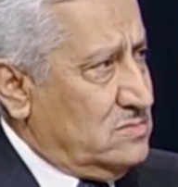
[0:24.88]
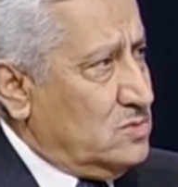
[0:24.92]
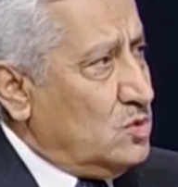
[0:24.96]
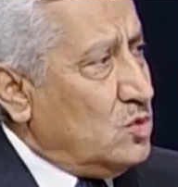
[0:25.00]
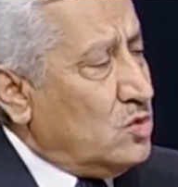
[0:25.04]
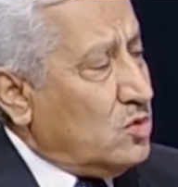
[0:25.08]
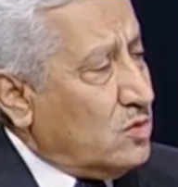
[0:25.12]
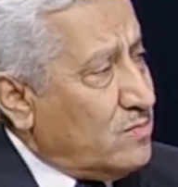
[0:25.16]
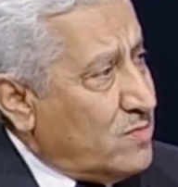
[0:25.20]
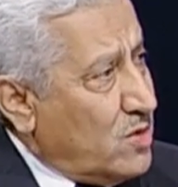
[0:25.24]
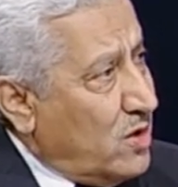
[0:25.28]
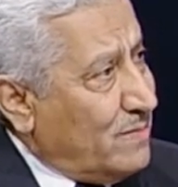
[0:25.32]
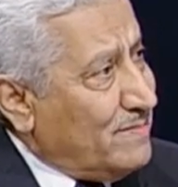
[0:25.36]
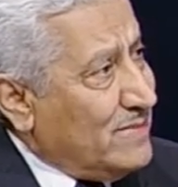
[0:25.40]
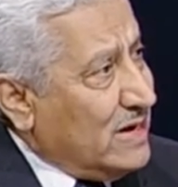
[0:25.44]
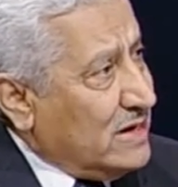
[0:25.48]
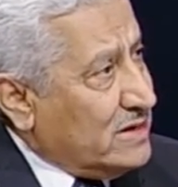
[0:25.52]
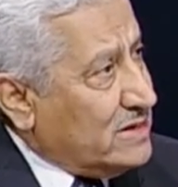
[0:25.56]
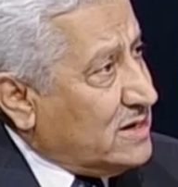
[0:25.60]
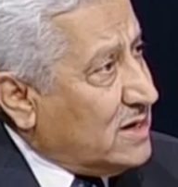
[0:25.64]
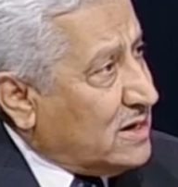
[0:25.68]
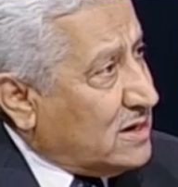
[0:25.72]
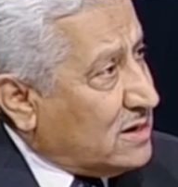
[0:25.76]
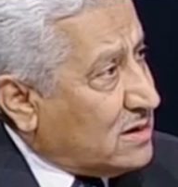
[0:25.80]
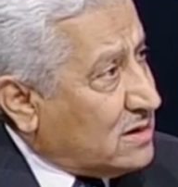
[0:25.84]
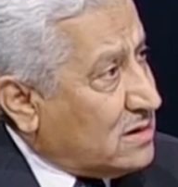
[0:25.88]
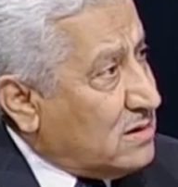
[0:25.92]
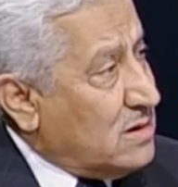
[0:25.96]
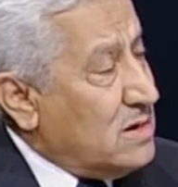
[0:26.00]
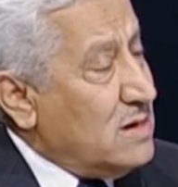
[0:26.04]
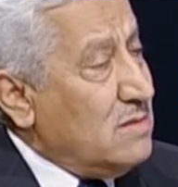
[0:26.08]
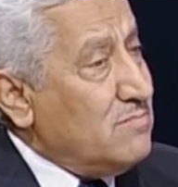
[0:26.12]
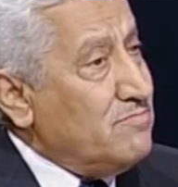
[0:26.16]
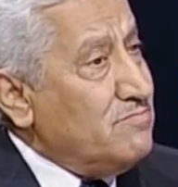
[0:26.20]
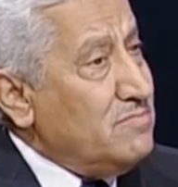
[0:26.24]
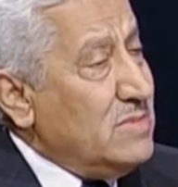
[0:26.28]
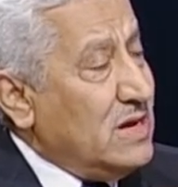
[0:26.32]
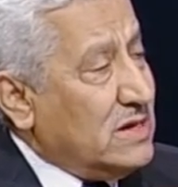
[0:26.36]
ربع مليار
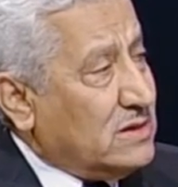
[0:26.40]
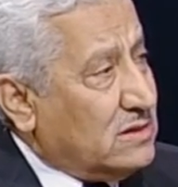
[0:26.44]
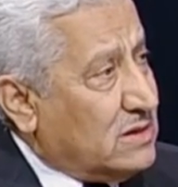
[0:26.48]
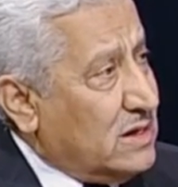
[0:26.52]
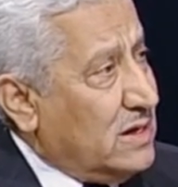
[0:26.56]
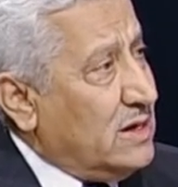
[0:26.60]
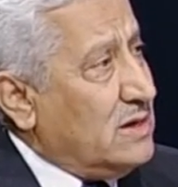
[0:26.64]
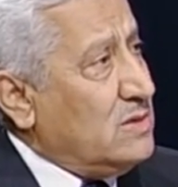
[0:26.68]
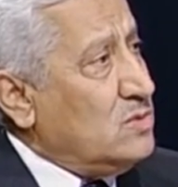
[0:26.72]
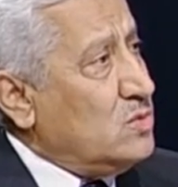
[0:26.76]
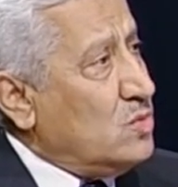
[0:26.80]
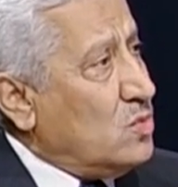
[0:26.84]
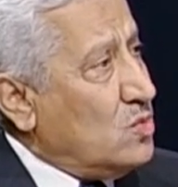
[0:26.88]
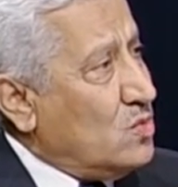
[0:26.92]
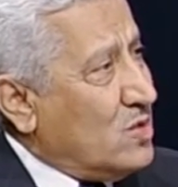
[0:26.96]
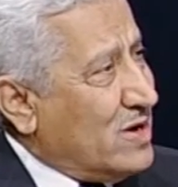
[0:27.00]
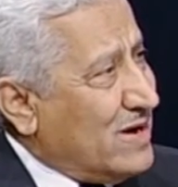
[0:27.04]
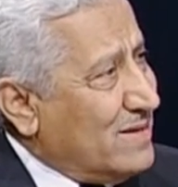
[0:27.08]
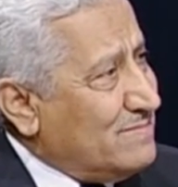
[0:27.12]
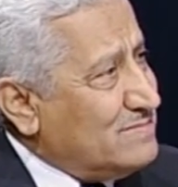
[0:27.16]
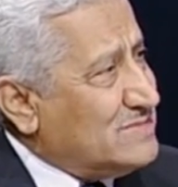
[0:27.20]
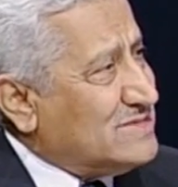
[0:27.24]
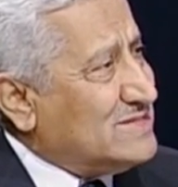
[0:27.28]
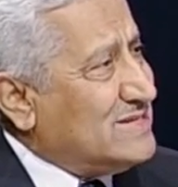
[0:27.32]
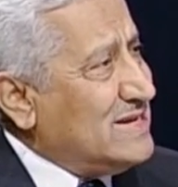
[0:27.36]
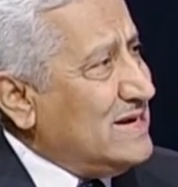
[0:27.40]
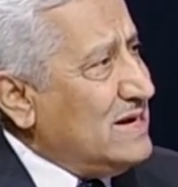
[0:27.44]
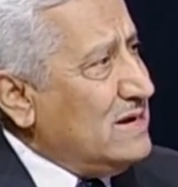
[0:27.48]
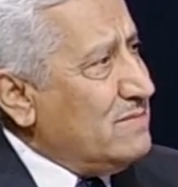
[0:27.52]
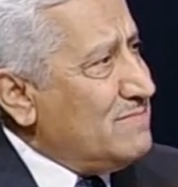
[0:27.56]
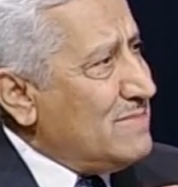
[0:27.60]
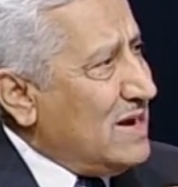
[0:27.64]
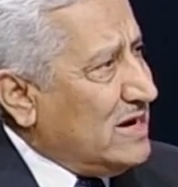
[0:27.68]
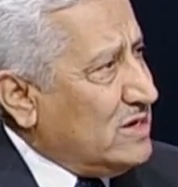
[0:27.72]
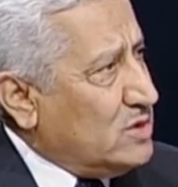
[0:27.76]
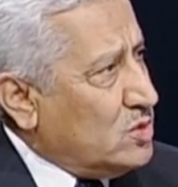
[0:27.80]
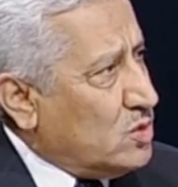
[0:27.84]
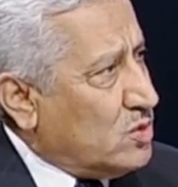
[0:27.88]
250 مليون,
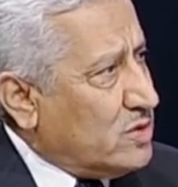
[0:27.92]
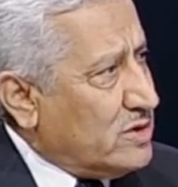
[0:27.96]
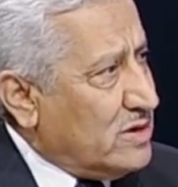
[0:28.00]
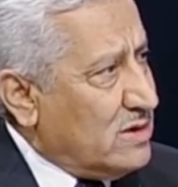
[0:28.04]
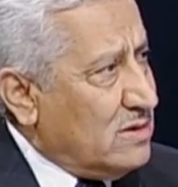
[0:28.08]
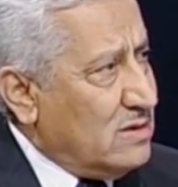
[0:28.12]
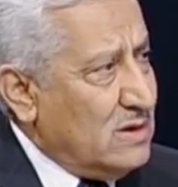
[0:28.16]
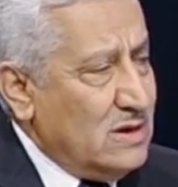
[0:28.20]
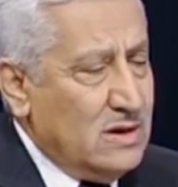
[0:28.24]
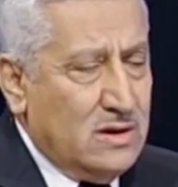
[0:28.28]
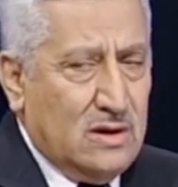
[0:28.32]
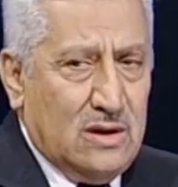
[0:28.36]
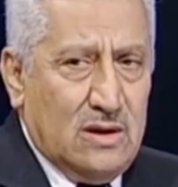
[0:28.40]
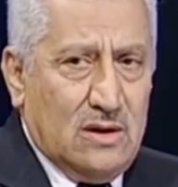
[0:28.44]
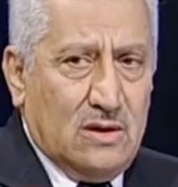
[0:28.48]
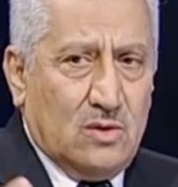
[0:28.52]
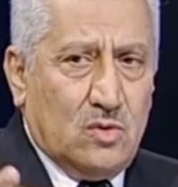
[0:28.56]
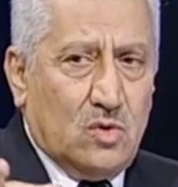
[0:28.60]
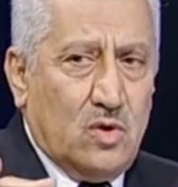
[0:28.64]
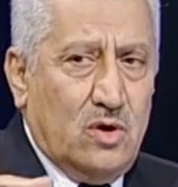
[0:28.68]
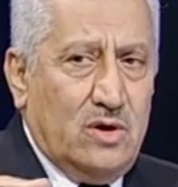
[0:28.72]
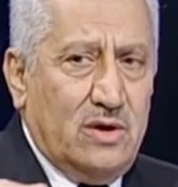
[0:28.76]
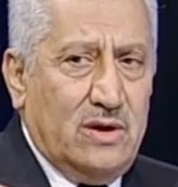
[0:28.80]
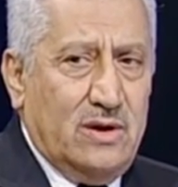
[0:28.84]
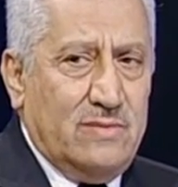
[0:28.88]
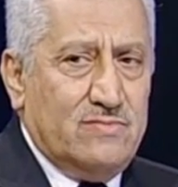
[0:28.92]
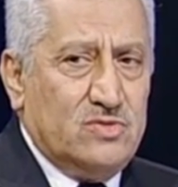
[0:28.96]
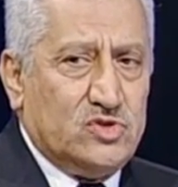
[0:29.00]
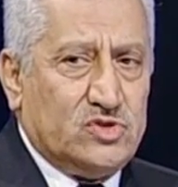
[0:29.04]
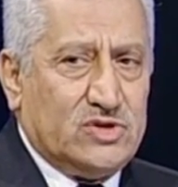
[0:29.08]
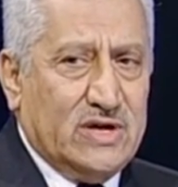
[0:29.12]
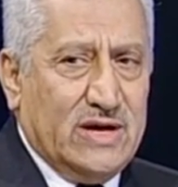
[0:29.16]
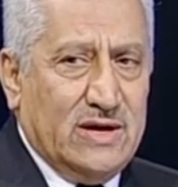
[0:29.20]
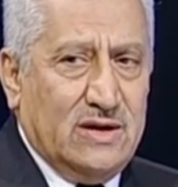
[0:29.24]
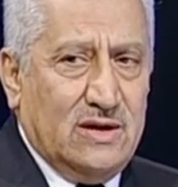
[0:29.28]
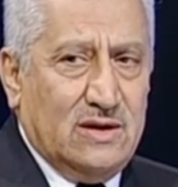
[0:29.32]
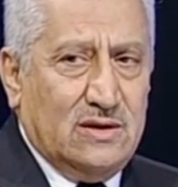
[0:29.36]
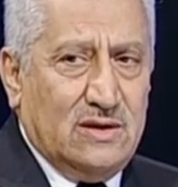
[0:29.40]
مليون نعم. كل
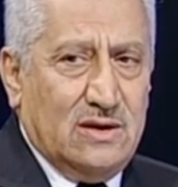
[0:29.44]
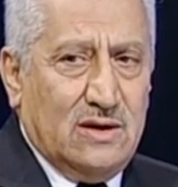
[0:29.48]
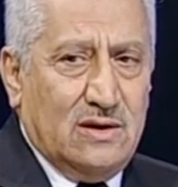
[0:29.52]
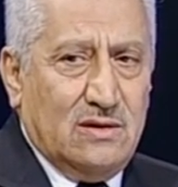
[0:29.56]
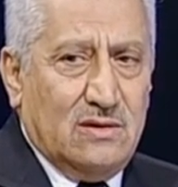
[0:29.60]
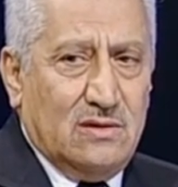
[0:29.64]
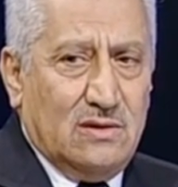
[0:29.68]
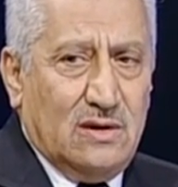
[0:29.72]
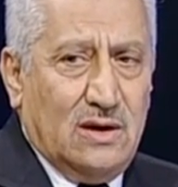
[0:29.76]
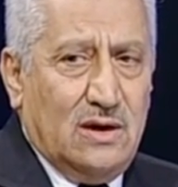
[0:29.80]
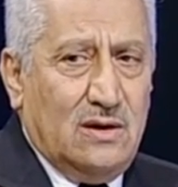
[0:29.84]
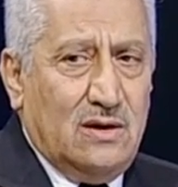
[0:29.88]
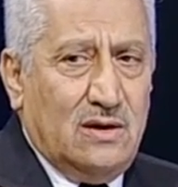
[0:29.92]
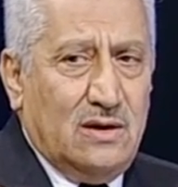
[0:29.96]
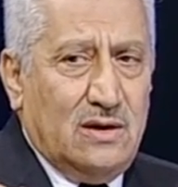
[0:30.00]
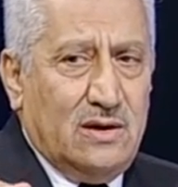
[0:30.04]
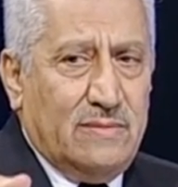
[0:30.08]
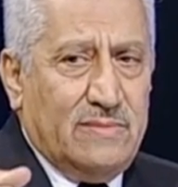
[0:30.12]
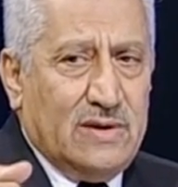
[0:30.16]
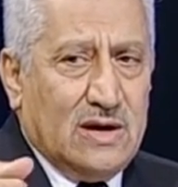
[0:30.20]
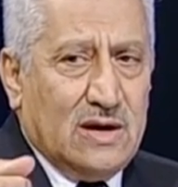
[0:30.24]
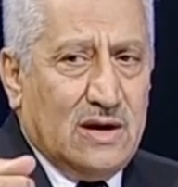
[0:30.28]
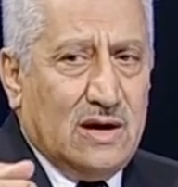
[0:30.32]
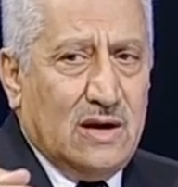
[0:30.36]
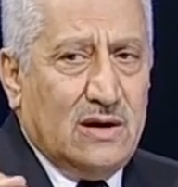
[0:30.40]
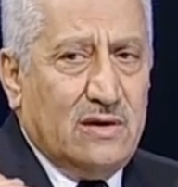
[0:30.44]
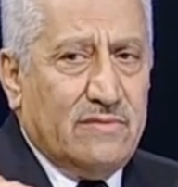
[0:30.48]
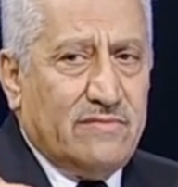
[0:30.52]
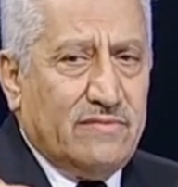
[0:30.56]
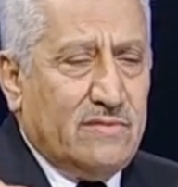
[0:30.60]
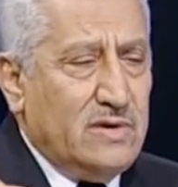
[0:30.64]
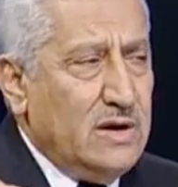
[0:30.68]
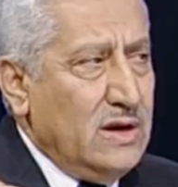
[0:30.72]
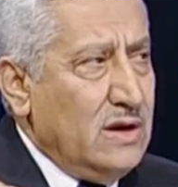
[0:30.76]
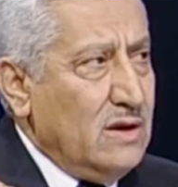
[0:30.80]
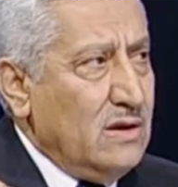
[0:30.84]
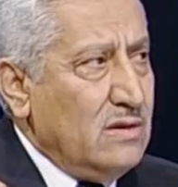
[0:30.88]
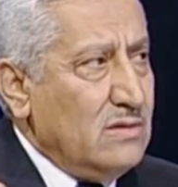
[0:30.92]
المشاهدين اللي
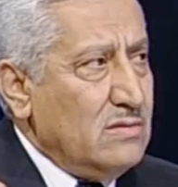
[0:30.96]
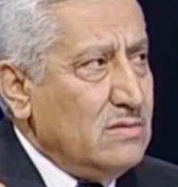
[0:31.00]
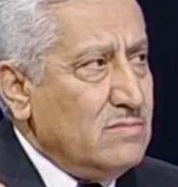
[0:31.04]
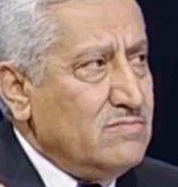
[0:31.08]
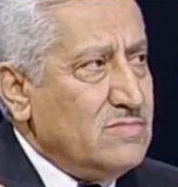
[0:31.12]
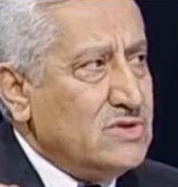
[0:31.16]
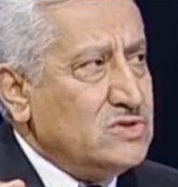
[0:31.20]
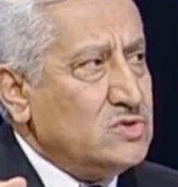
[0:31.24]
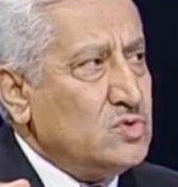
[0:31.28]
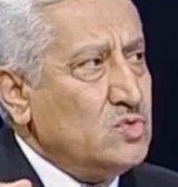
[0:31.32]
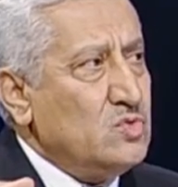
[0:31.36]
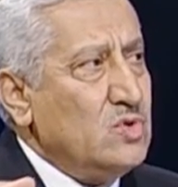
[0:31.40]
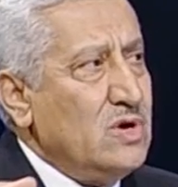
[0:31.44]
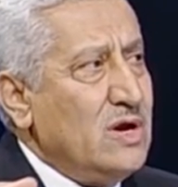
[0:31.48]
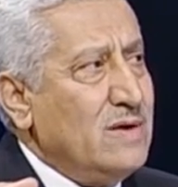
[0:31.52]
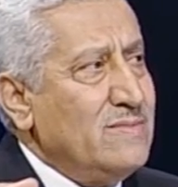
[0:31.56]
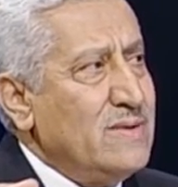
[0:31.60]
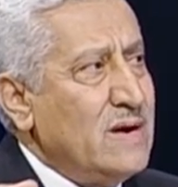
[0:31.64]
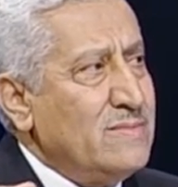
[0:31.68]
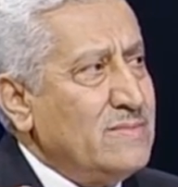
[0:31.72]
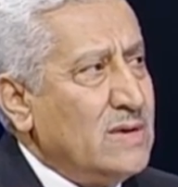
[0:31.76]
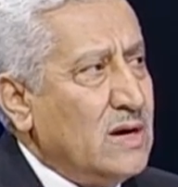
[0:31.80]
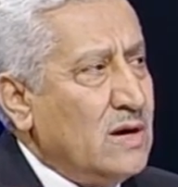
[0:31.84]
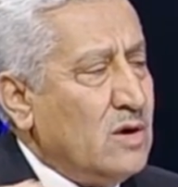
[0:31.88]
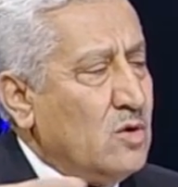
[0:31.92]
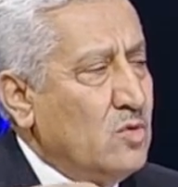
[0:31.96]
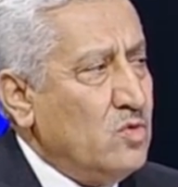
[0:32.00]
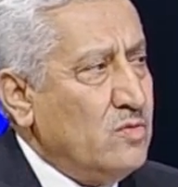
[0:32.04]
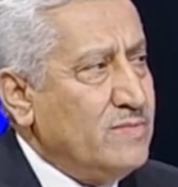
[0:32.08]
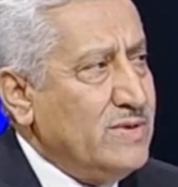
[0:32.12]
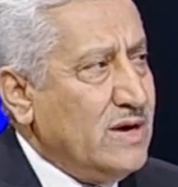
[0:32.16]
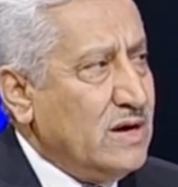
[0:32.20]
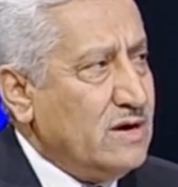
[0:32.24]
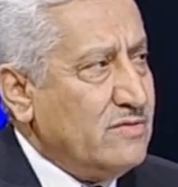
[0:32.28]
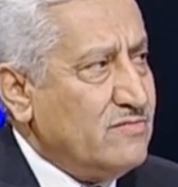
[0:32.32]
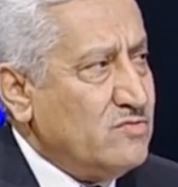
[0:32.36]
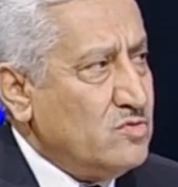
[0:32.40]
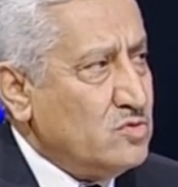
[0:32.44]
بخالفني مسؤول امام الله هو
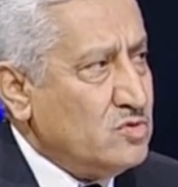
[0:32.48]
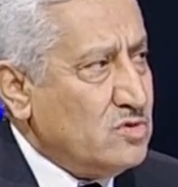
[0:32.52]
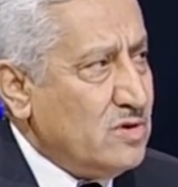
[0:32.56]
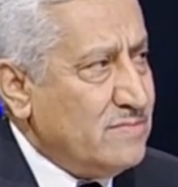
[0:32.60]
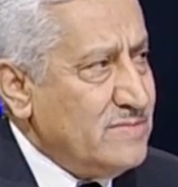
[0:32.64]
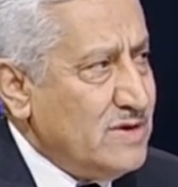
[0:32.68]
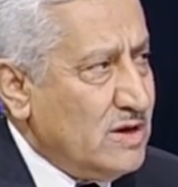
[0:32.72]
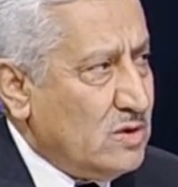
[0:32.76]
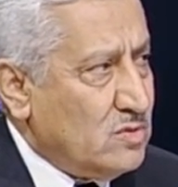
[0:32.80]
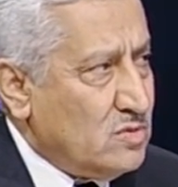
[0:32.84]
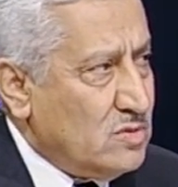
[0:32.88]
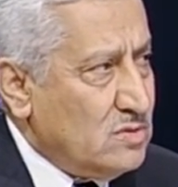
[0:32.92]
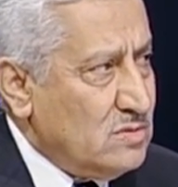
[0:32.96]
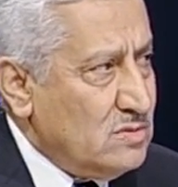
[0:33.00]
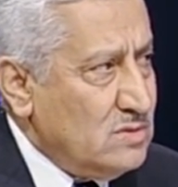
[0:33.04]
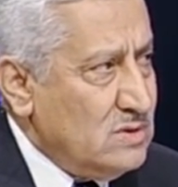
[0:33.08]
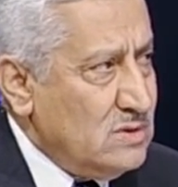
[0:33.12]
بيعرف هو ضميره